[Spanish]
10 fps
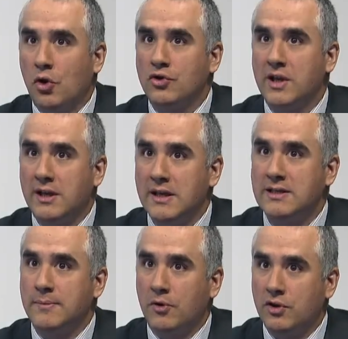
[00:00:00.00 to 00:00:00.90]
12,
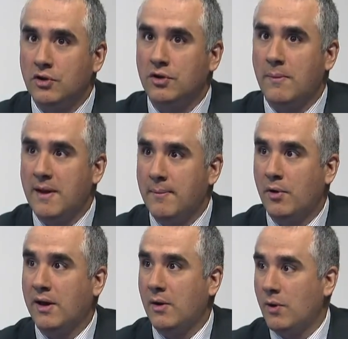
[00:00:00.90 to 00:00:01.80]
15% también,
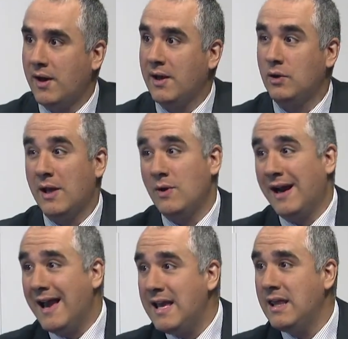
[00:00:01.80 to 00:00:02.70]
porque recuerda que hay
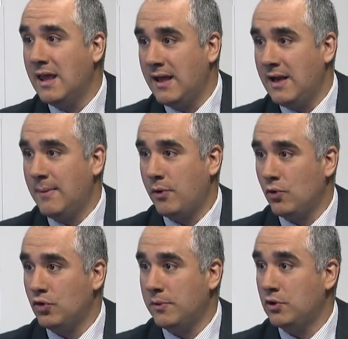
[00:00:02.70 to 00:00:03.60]
una caída en la
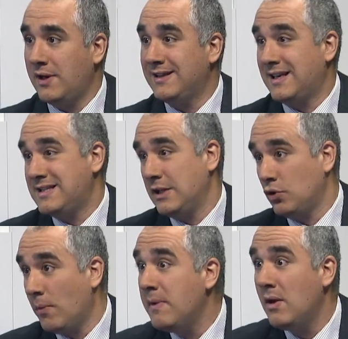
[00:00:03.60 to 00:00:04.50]
producción petrolera de
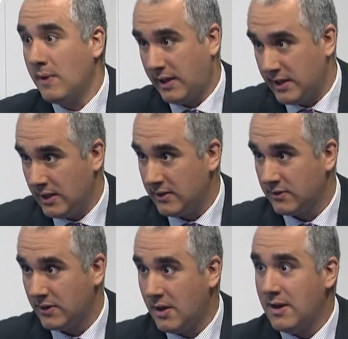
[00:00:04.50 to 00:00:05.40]
300.000 barriles. Por